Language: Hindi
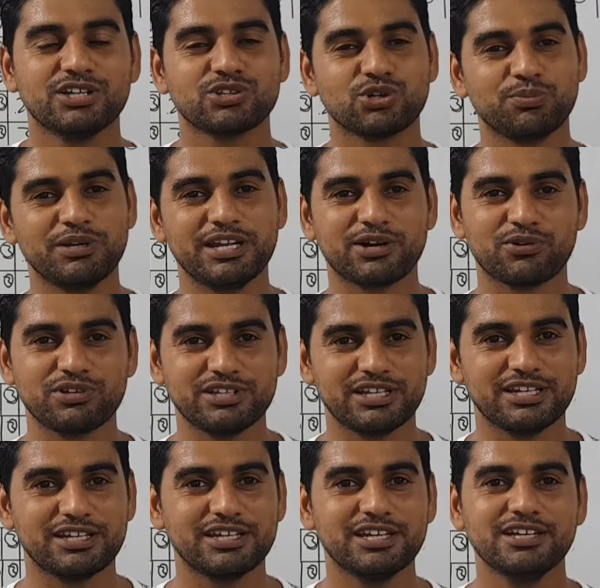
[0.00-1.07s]
तो बिना कोई
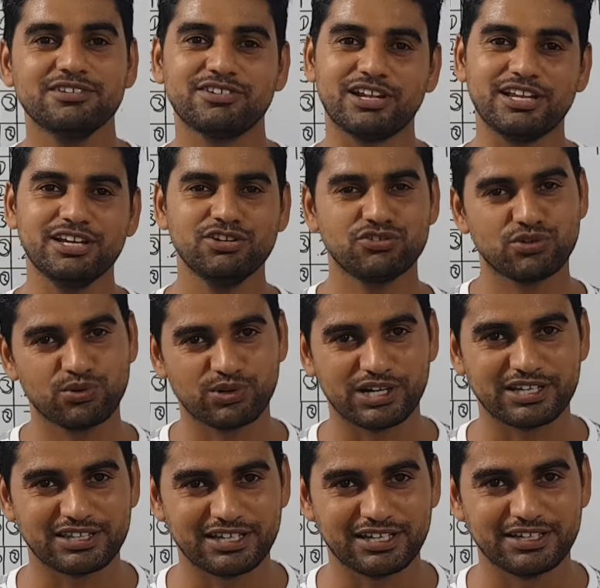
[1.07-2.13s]
देरी किए चलिए शुरू
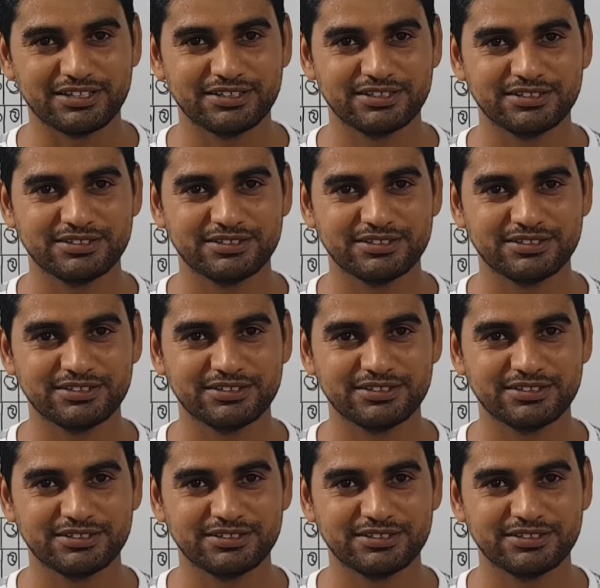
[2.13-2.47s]
करते हैं